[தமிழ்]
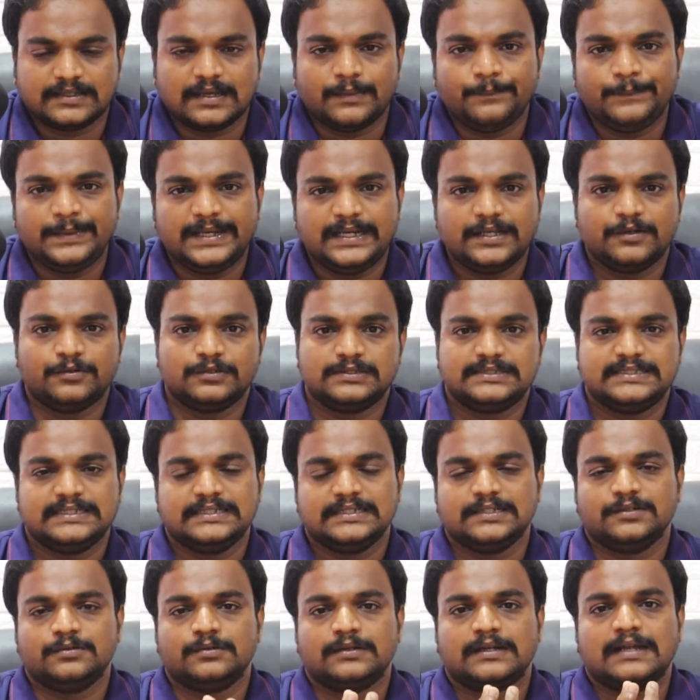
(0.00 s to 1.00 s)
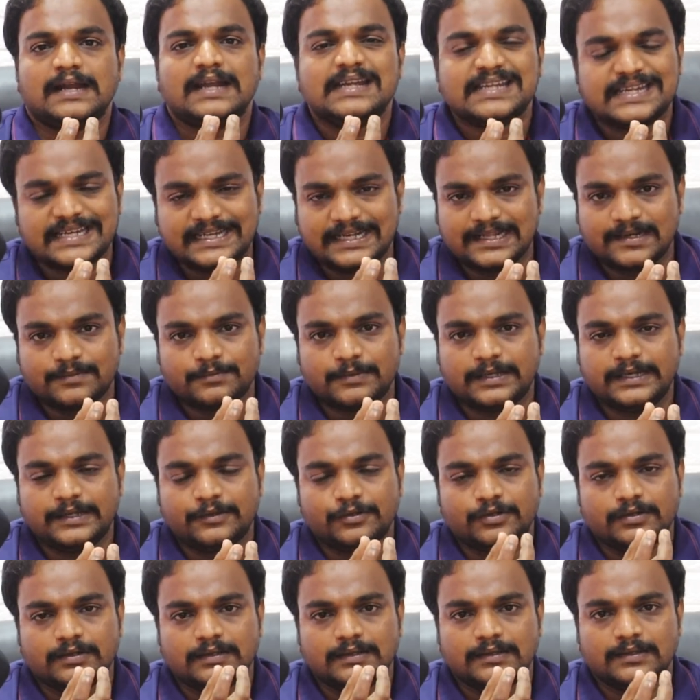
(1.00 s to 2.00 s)
கம்ப்ளீட்டாக ஒரு சின்ன ஒரு கண்டெய்னர் மாதிரி
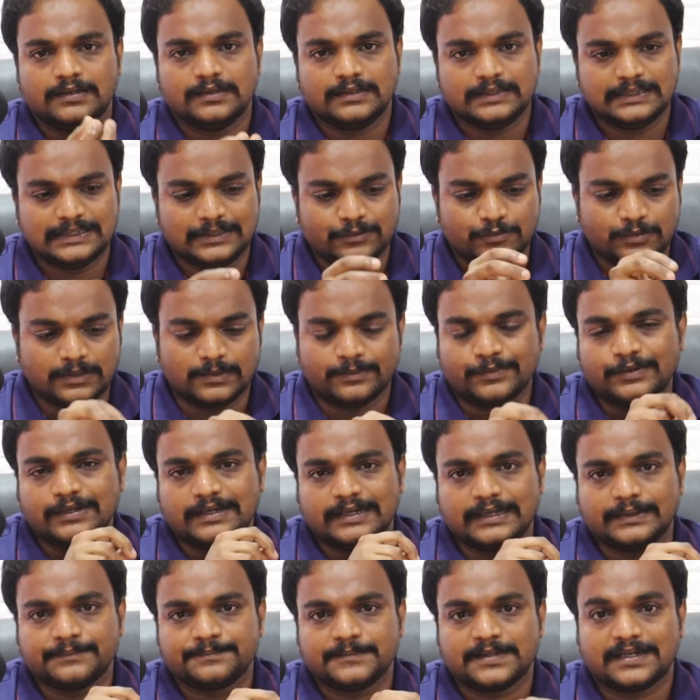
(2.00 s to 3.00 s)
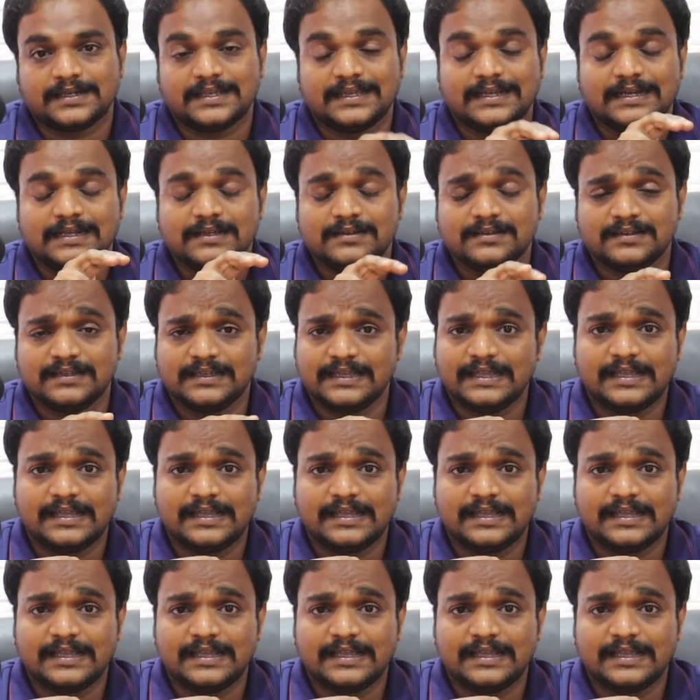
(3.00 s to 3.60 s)
ஒரு இதற்குள்ளே போட்டுட்டேன் ஆனால் ஏன்னா